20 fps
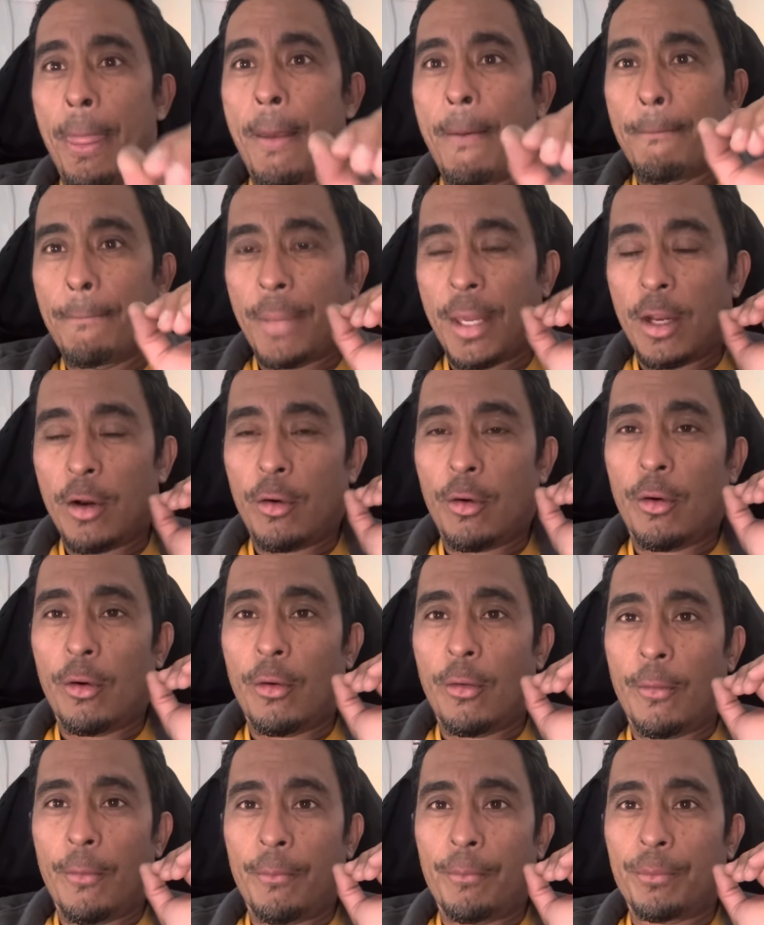
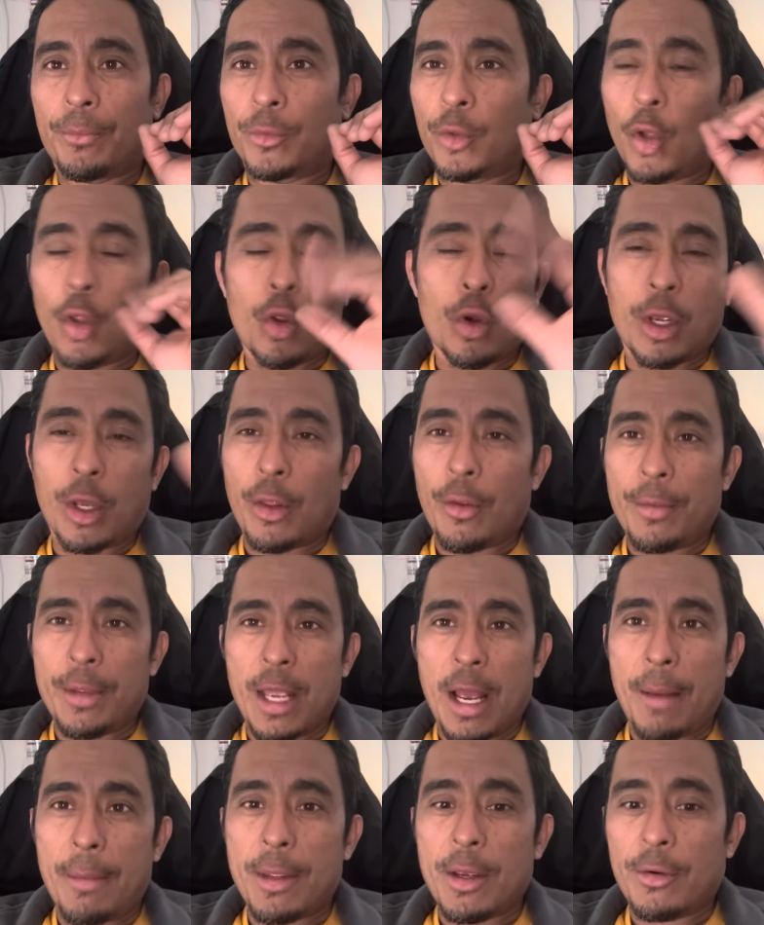Pero todo quedó
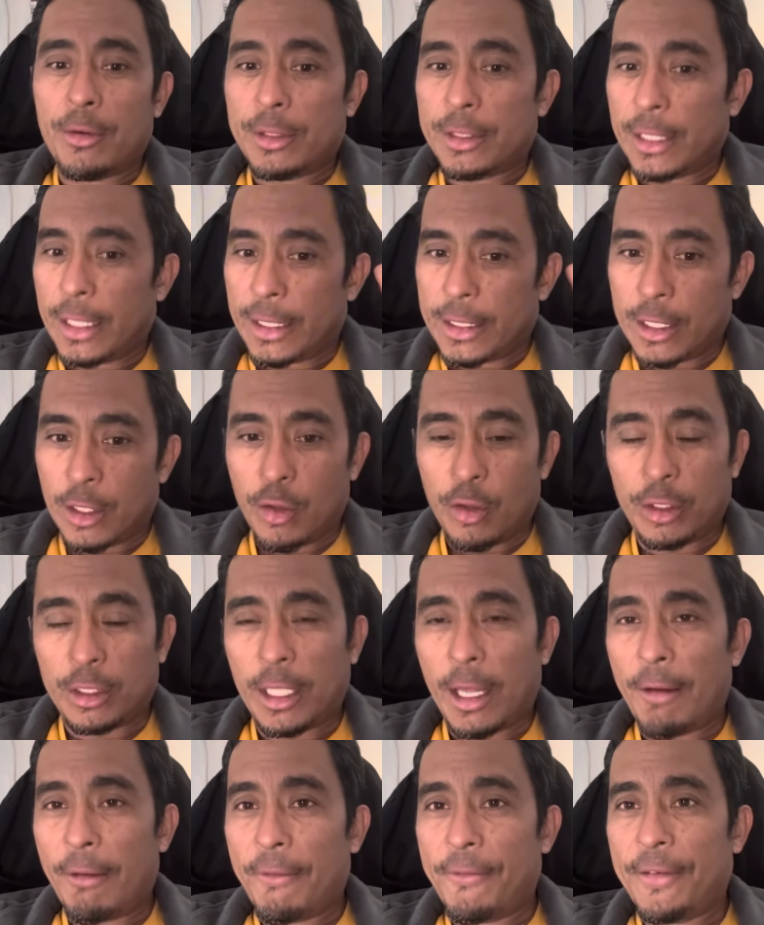bien, amigos. El señor
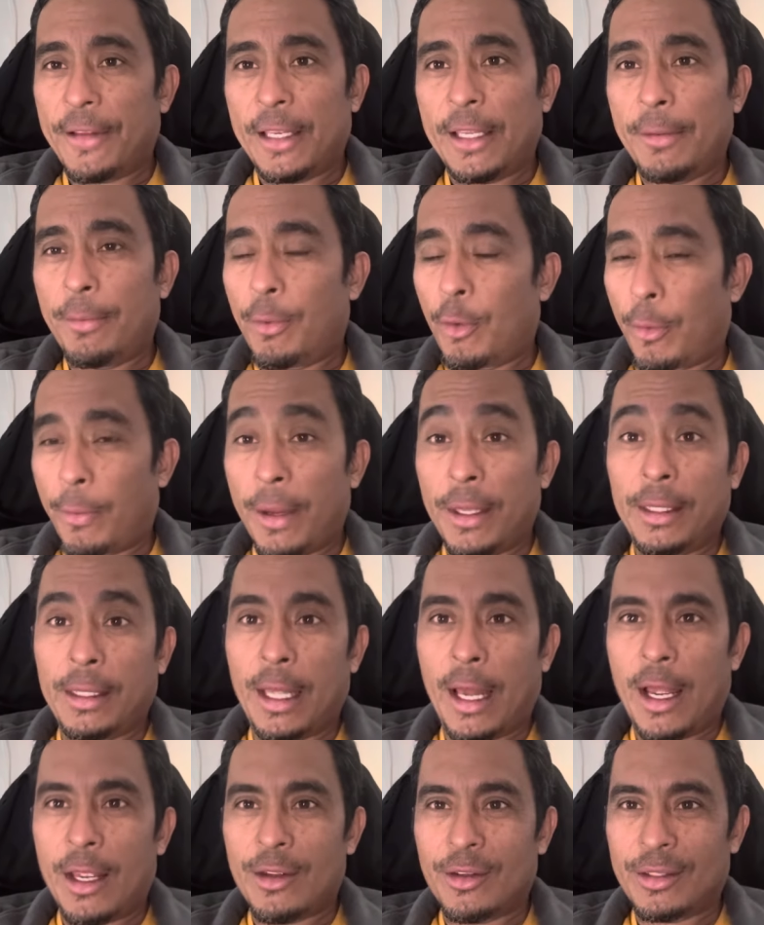estaba feliz por
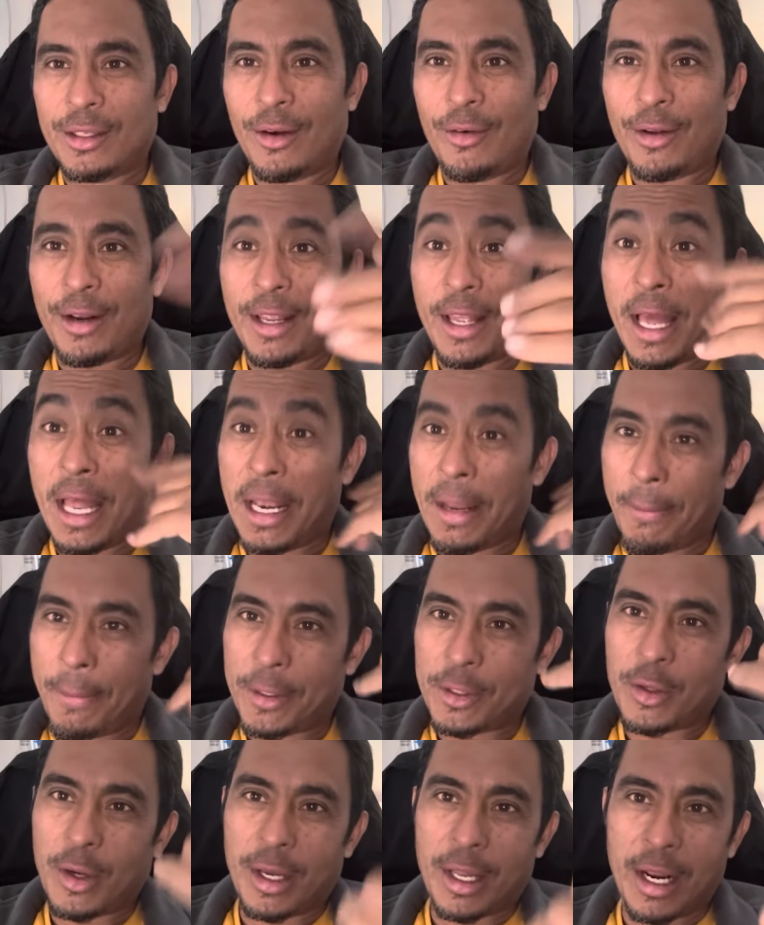20 años, ahora ya se le
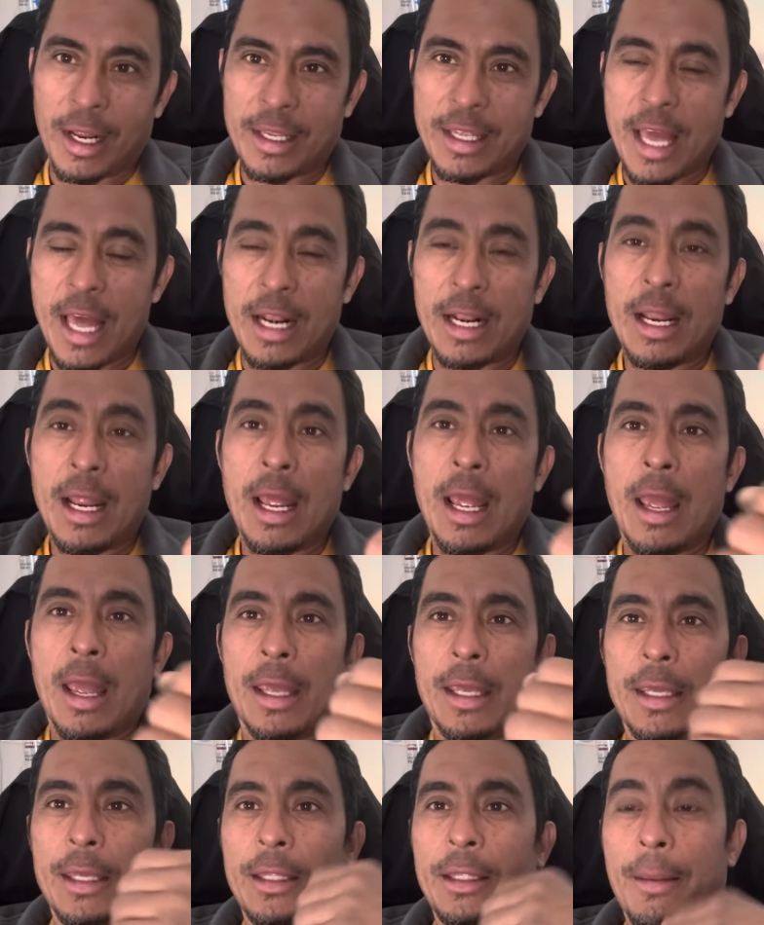empezó a craquear
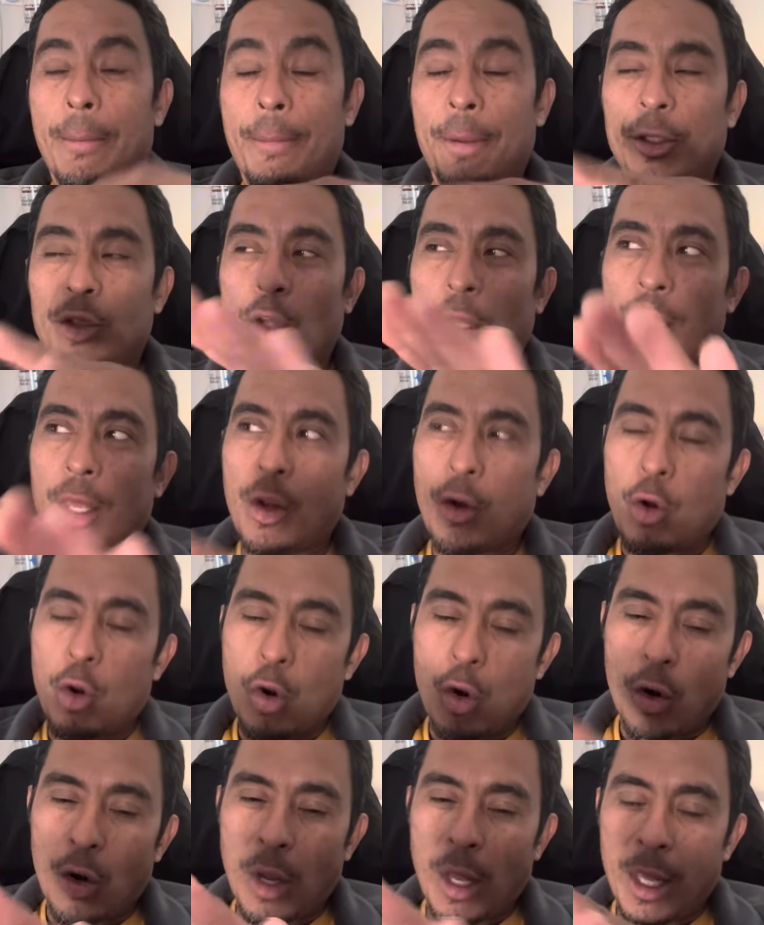y te empezó a,
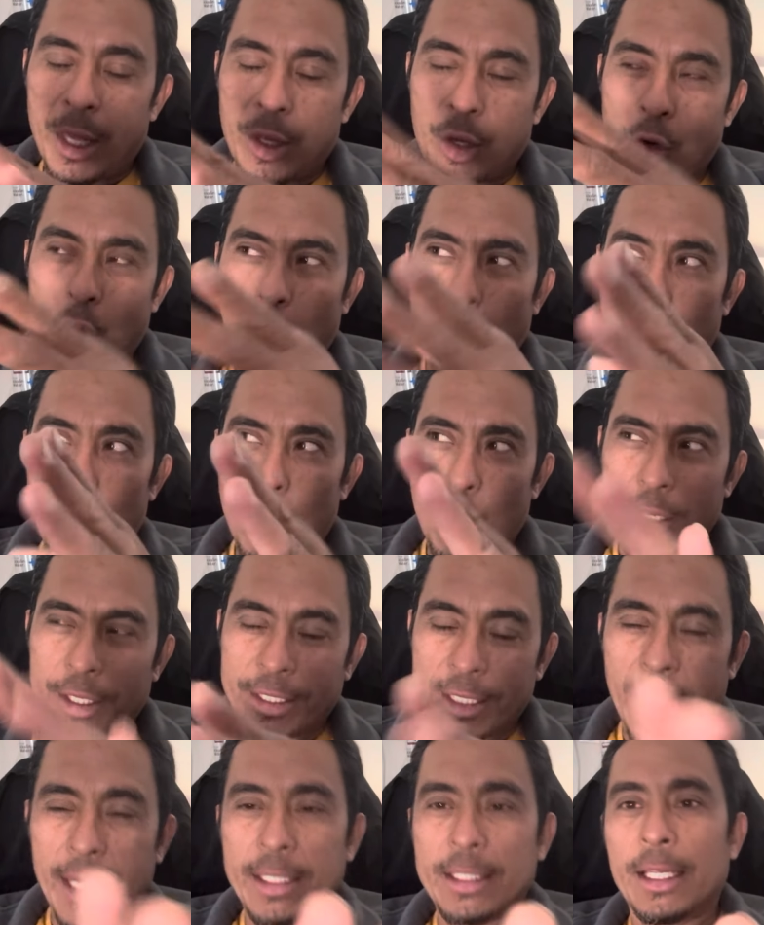descolor, a
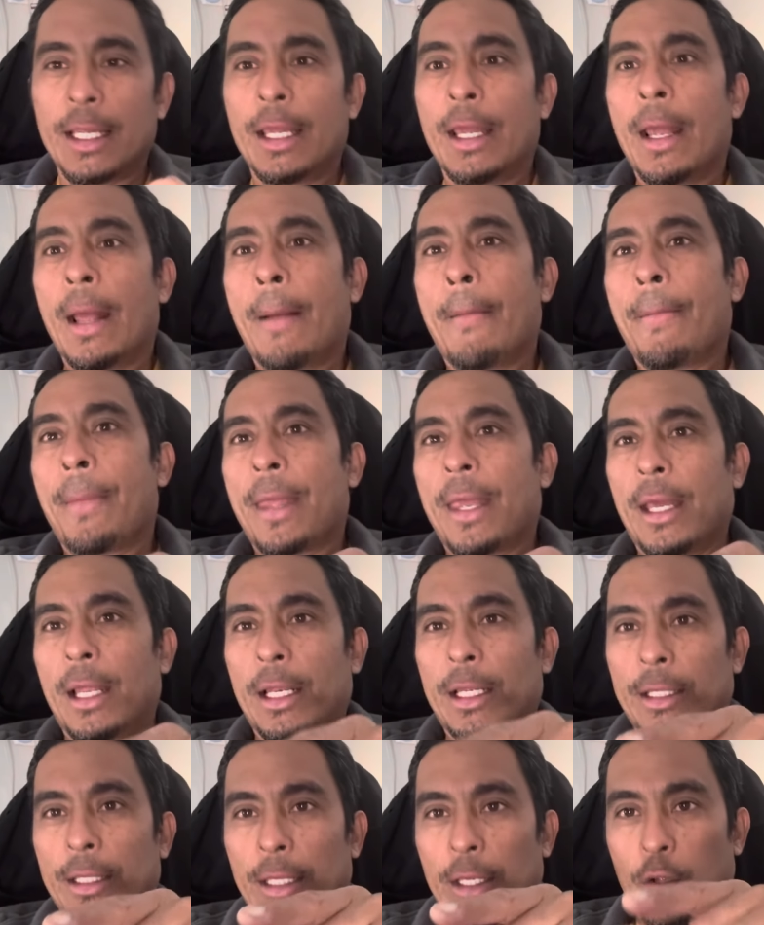descolorizarse
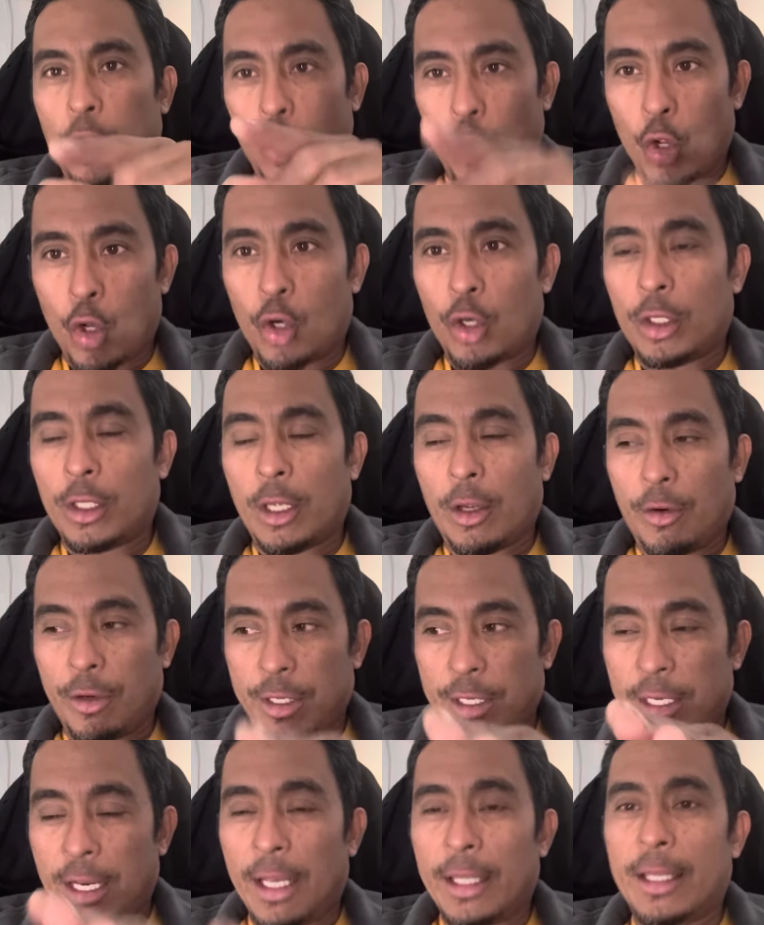el, color de,
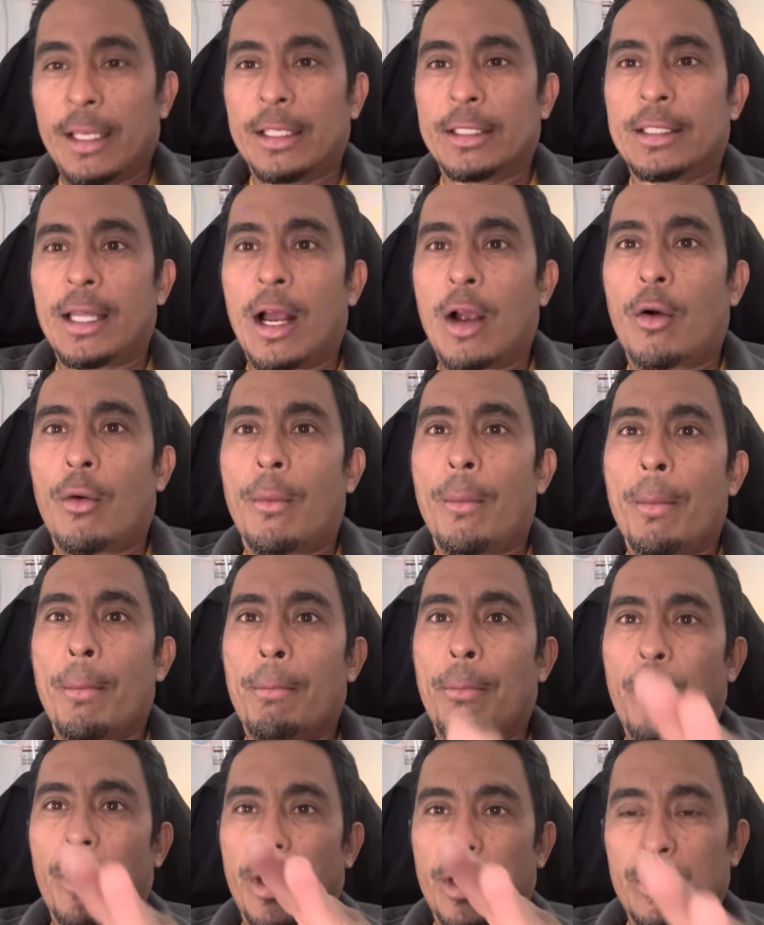original del estaco.
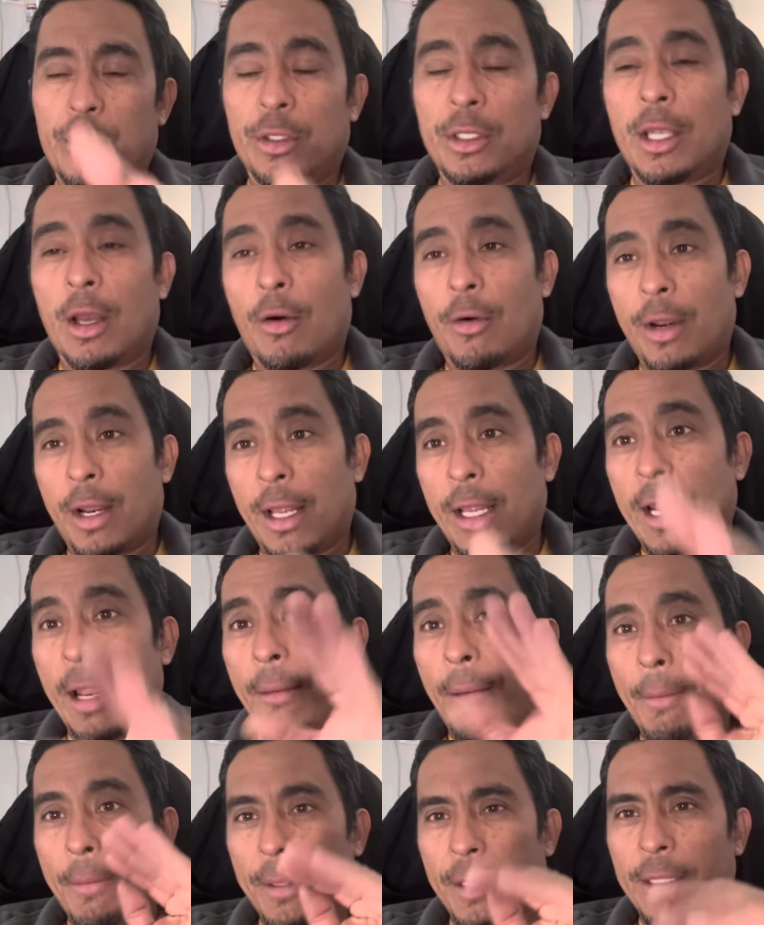Por eso es que ahora él
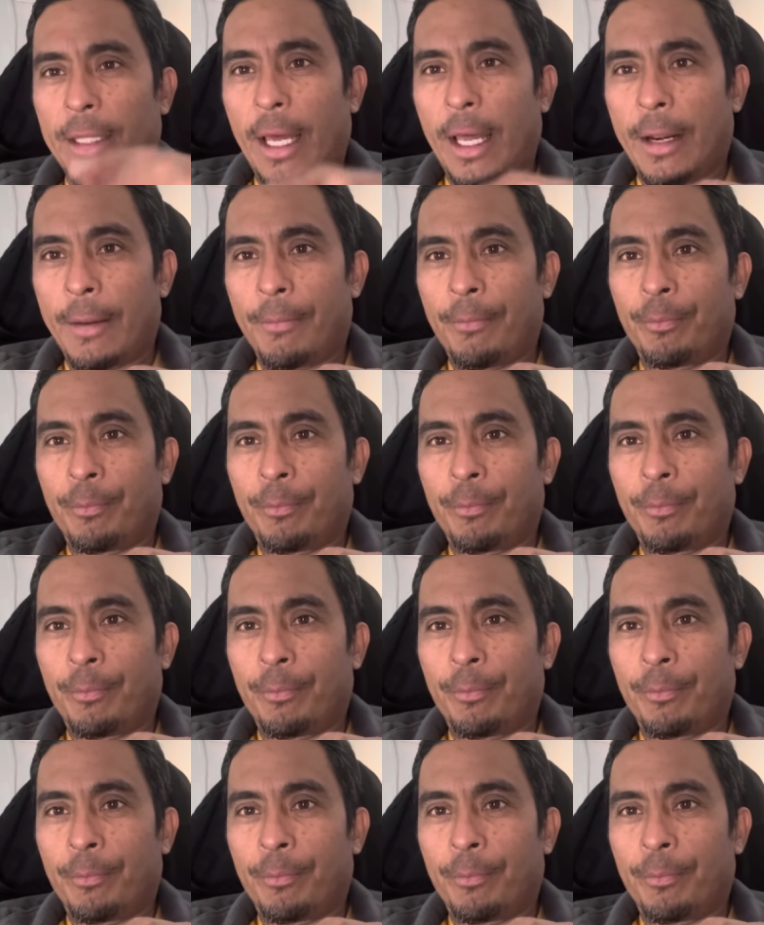va a pintar.